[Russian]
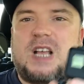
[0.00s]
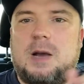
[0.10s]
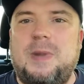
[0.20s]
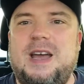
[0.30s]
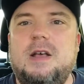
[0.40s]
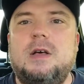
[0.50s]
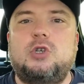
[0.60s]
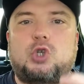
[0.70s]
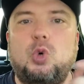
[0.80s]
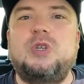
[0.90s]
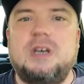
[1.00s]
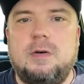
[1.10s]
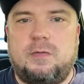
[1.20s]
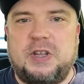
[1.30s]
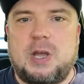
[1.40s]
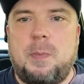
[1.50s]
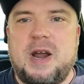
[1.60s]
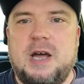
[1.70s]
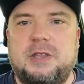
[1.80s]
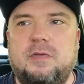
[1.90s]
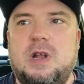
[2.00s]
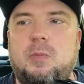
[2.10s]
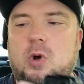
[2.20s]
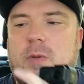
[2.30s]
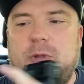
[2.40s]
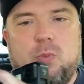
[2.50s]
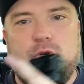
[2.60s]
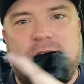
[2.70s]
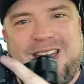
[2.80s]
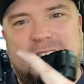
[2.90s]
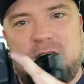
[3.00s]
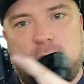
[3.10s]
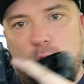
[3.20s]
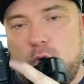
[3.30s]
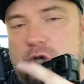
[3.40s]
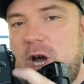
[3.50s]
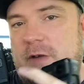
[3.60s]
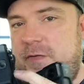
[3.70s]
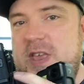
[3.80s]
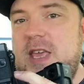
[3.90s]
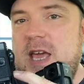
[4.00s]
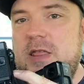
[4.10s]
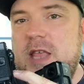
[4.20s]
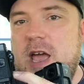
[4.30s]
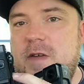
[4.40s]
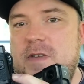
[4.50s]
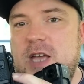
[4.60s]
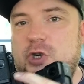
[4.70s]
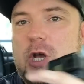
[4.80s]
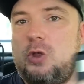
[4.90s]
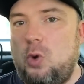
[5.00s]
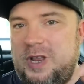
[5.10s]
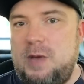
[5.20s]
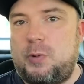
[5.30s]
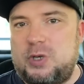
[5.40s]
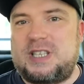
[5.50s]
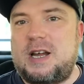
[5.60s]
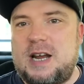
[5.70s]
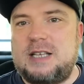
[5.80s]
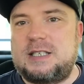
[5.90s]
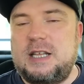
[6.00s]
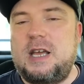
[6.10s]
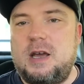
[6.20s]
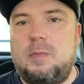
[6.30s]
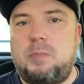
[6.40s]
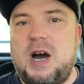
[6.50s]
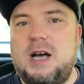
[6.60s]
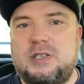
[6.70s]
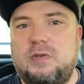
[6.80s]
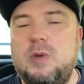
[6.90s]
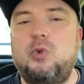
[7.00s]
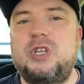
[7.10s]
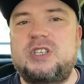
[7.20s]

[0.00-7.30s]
как бы, суть фотоаппаратов для блога, потому что это тоже офигенная вещь, но они просто разные по своему